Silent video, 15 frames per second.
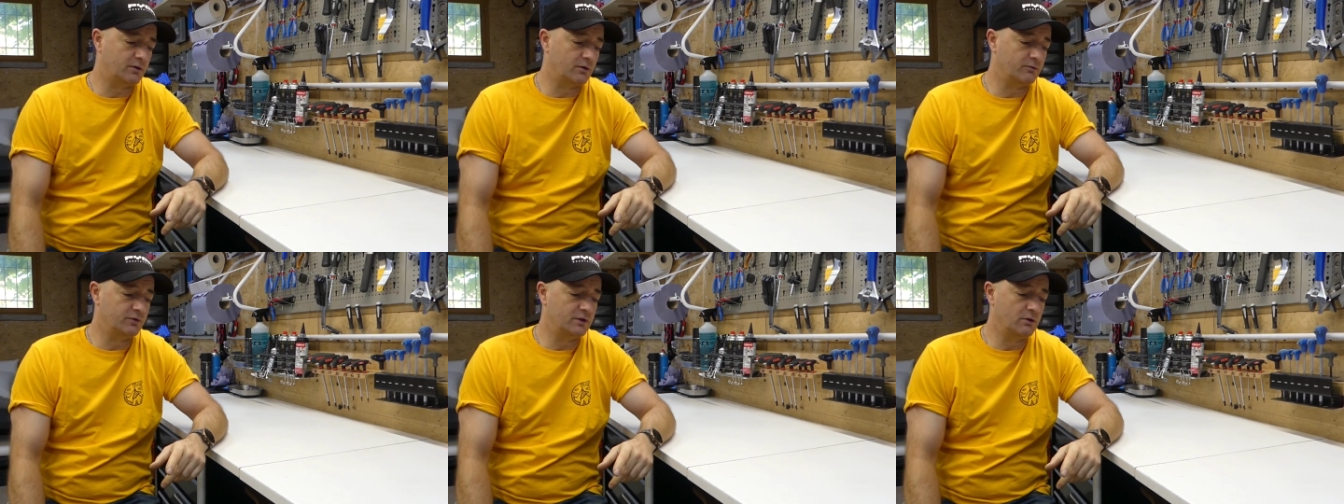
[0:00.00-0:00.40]

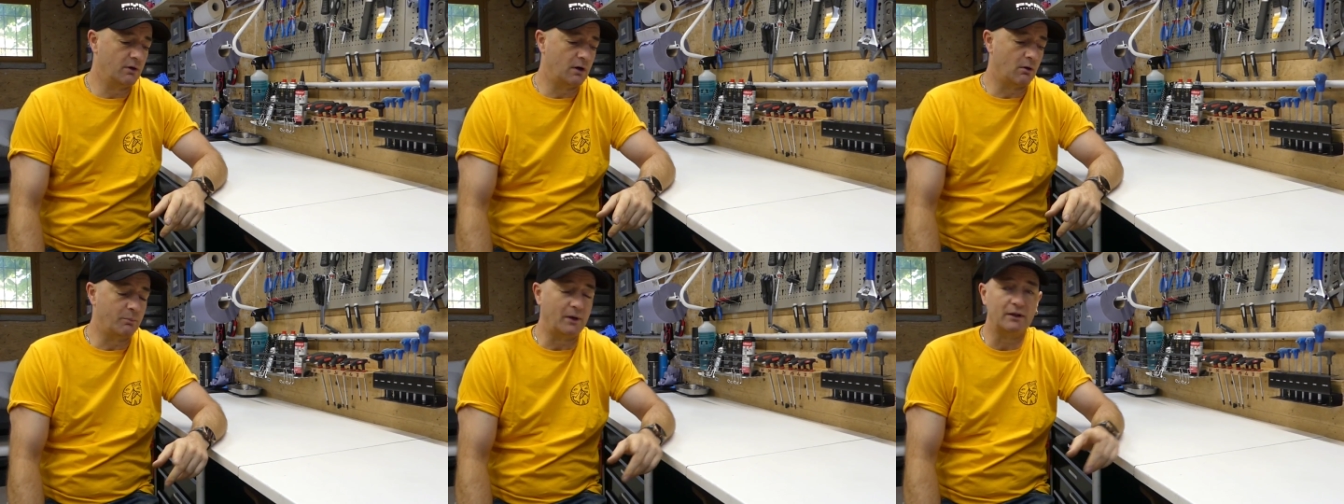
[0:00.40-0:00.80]
Cette
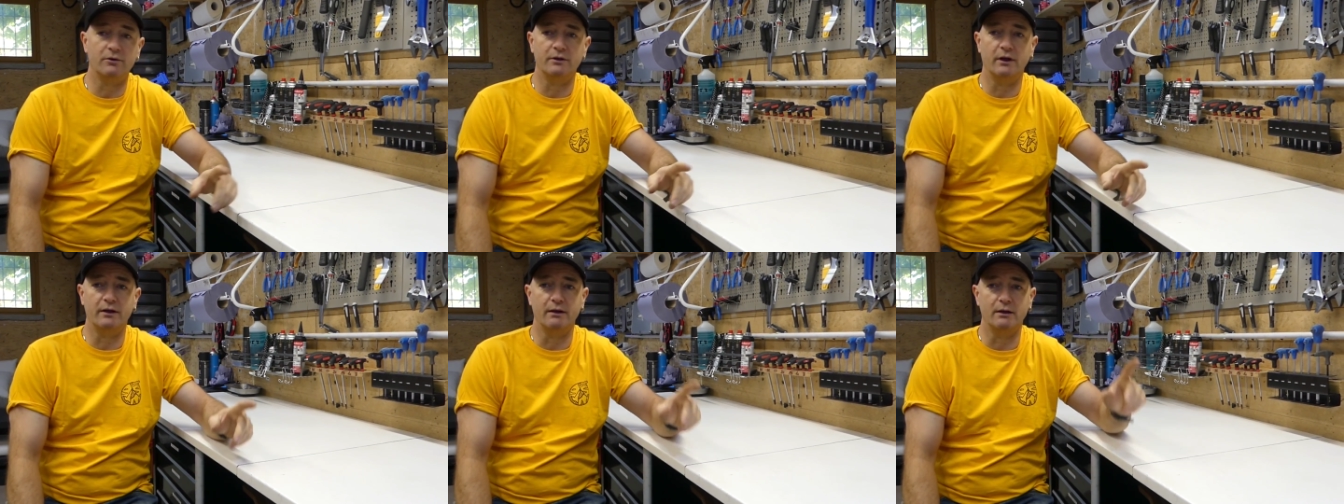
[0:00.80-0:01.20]
vidéo elle est en
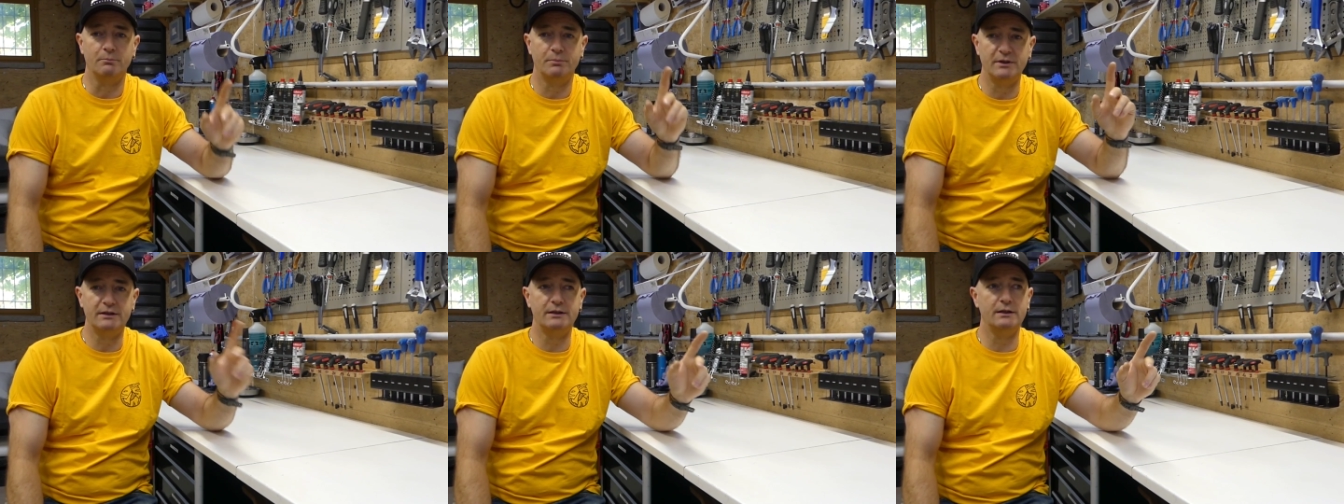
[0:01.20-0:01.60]
partenariat
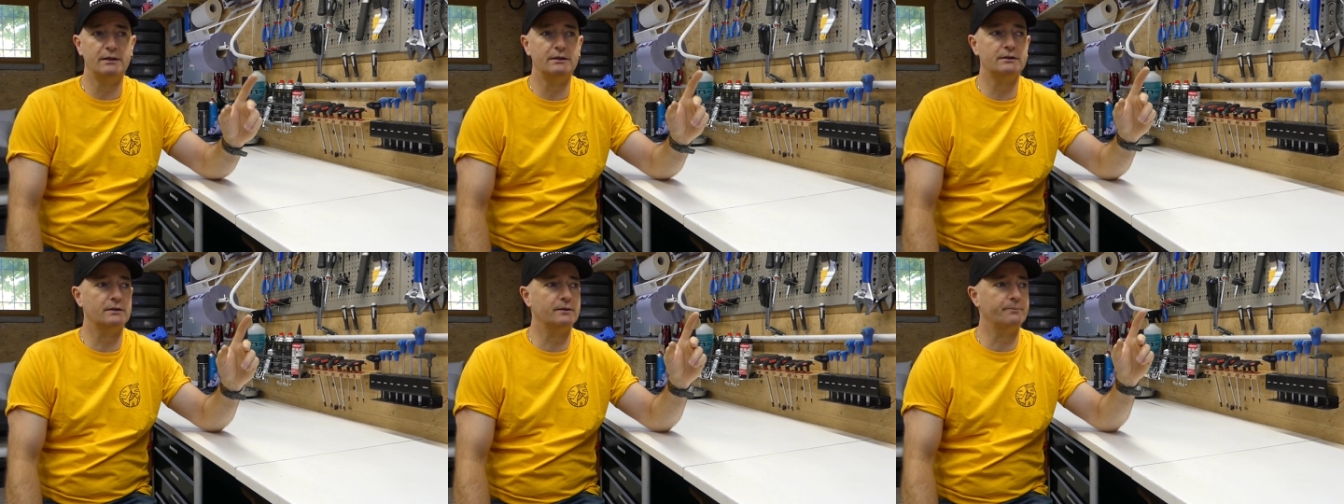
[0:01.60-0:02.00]
avec
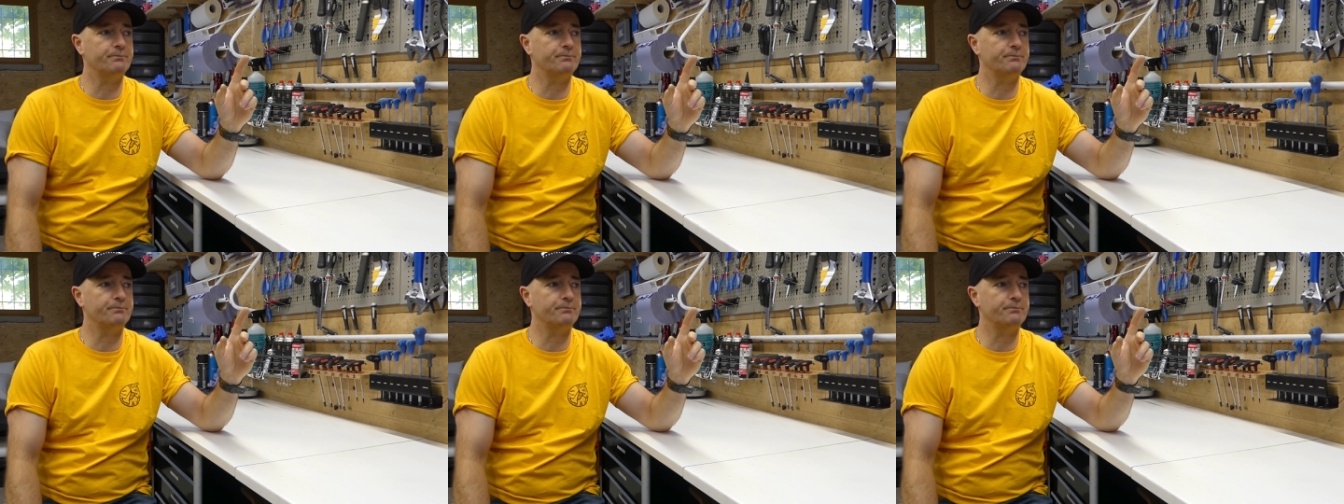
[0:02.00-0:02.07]
PTS